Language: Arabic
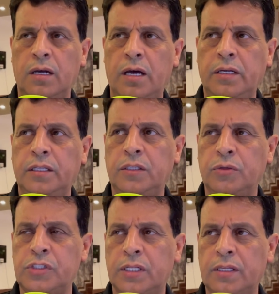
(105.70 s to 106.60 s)
انا عندي
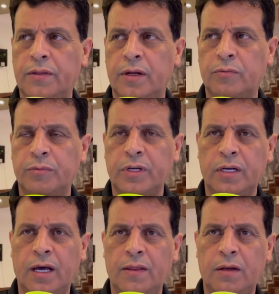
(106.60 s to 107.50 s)
وجهه نظر ممكن
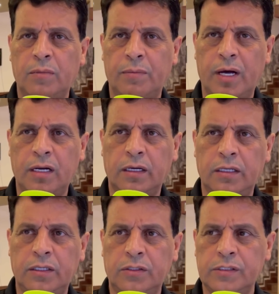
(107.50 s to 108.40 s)
هذا المبالغ
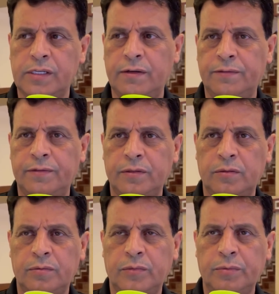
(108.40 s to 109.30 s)
اللي تصرف
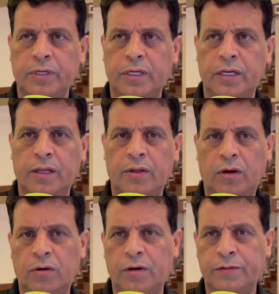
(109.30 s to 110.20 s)
ممكن ان
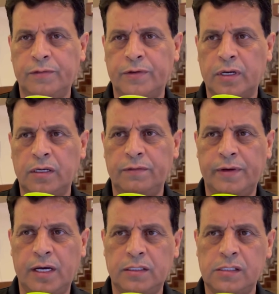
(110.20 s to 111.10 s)
يضعوها في فرق
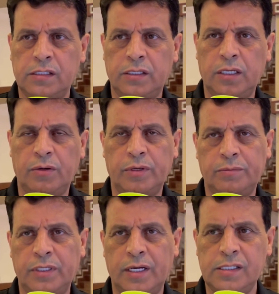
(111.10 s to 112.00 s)
الفئات السنيه
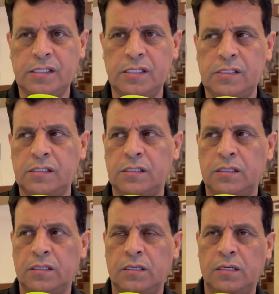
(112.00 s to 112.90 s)
ونبدا ناسس
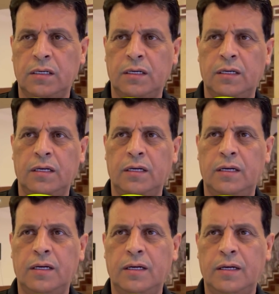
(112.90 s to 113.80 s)

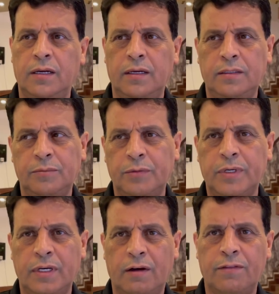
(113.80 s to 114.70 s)
آه،
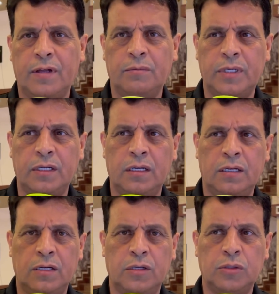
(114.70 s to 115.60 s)
ممكن افضل من
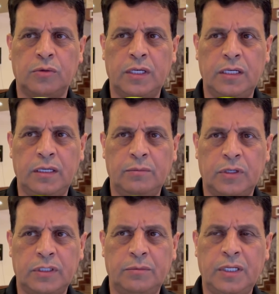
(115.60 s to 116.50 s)
الخطوه اللي
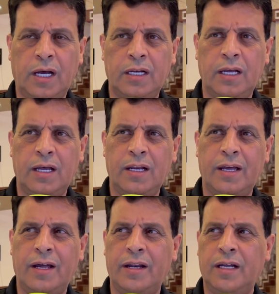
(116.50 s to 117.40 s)
مقدمين عليها
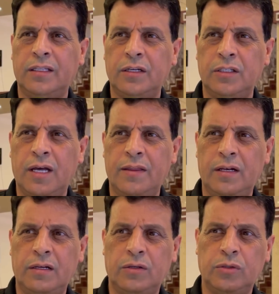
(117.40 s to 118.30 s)
لان انا اعتقد هذه
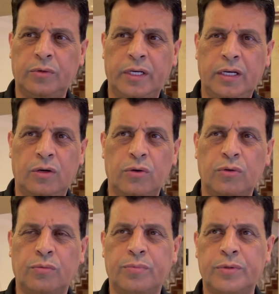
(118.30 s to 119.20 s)
الخطوه هي هروب